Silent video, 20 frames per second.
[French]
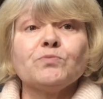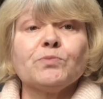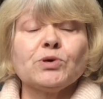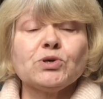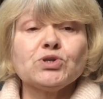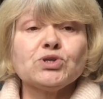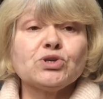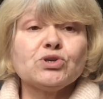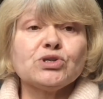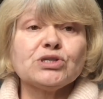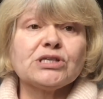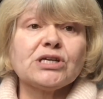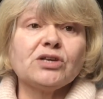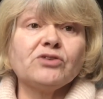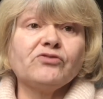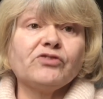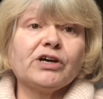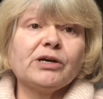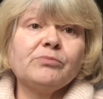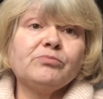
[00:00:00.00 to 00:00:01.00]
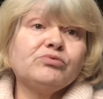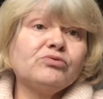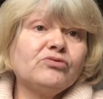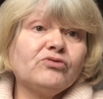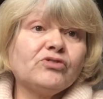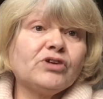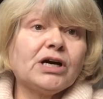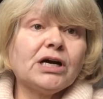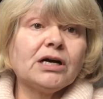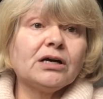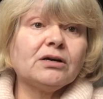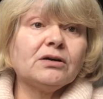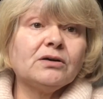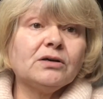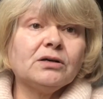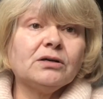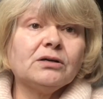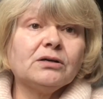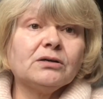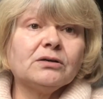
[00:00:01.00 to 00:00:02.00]
pense que ça devrait pouvoir
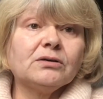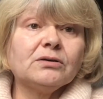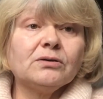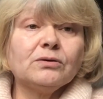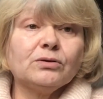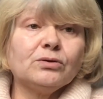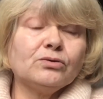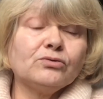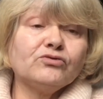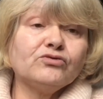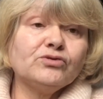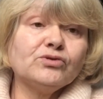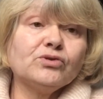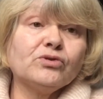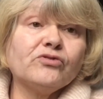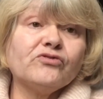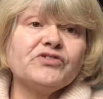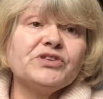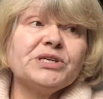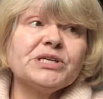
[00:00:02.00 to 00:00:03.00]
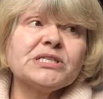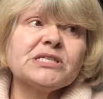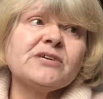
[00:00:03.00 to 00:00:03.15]
euh, vous convenir.